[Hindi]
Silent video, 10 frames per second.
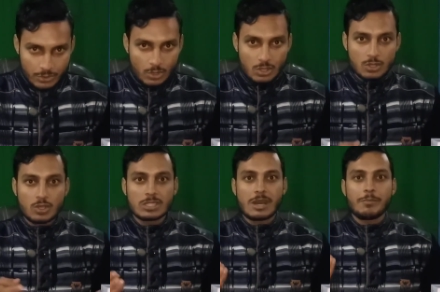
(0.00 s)
तो जो
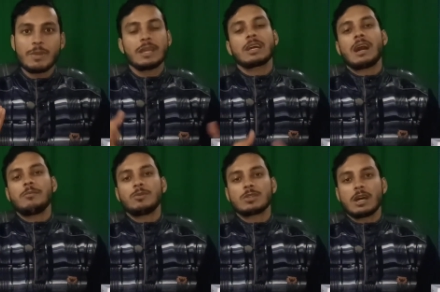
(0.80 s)
इसका मेन
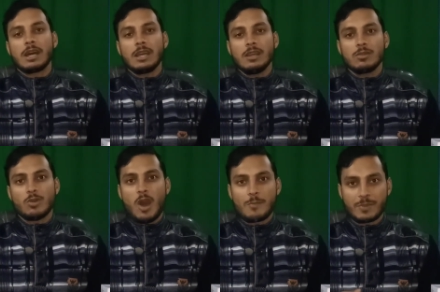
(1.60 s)
काम होता है वो
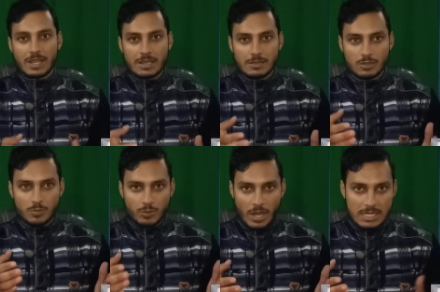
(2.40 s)
आपके जो
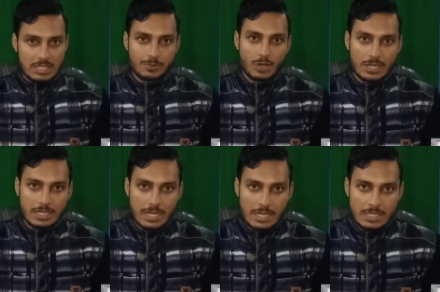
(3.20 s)
पुरानी से पुरानी
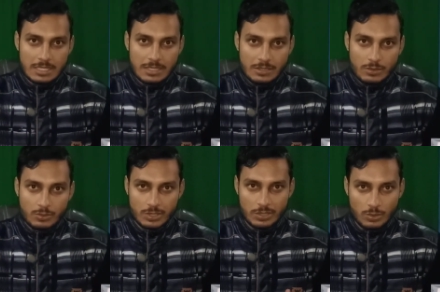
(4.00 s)
गैस है
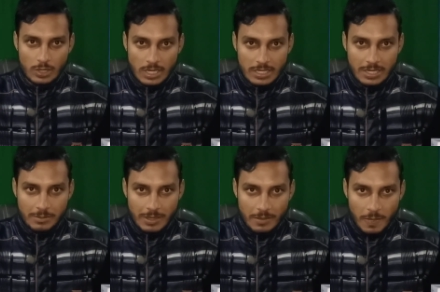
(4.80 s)
उसे दूर करने
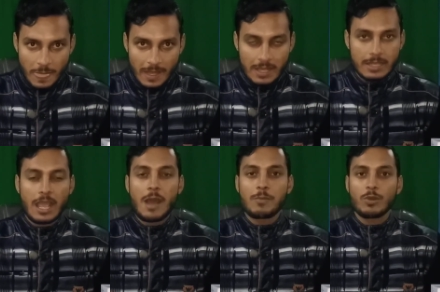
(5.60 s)
में
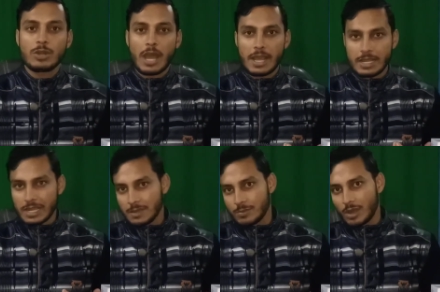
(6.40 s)
या आपको डायरिया
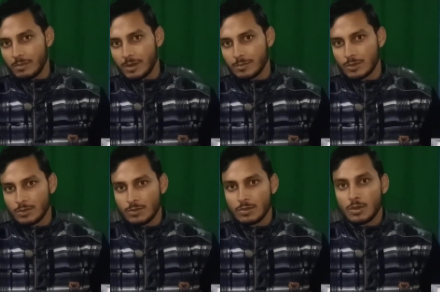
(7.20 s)
की प्रॉब्लम हो
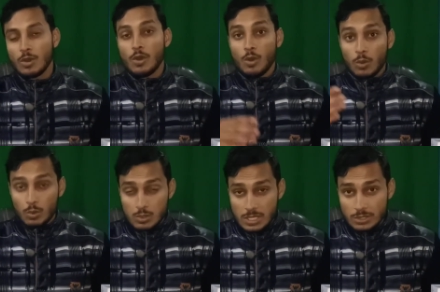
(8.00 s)

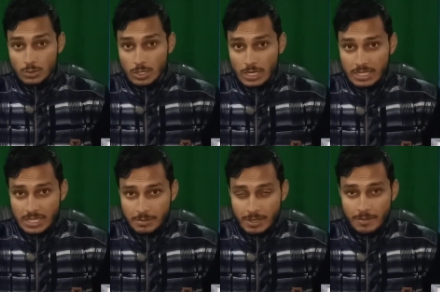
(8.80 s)
उसे दूर
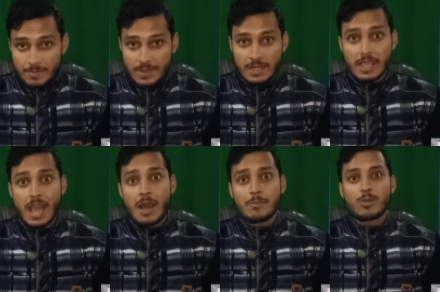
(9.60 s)
करने में या
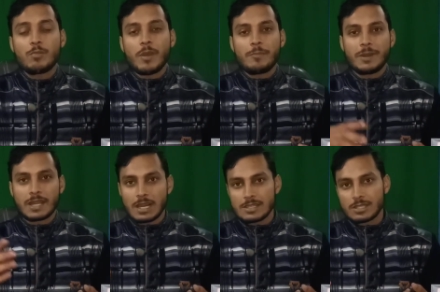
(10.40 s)
आपको
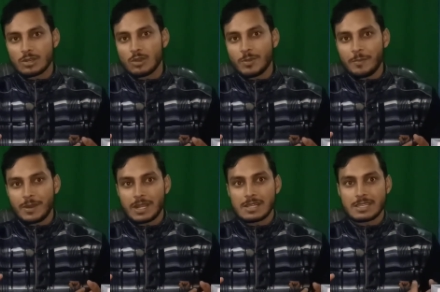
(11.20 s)
पेप्टिक अल्सर हो
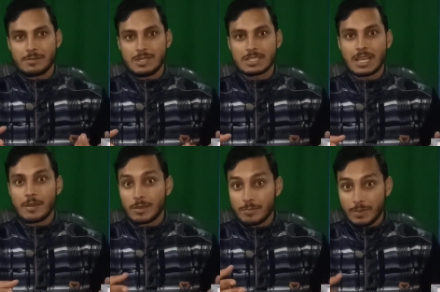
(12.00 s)
पेप्टिक अल्सर मीन्स कि
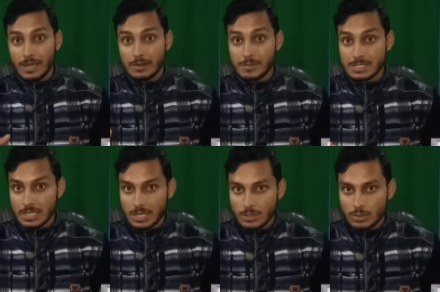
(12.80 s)
आपके पेट में
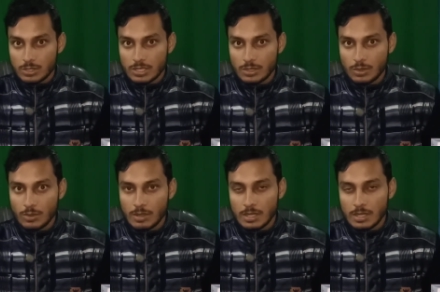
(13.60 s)
जलन होती हो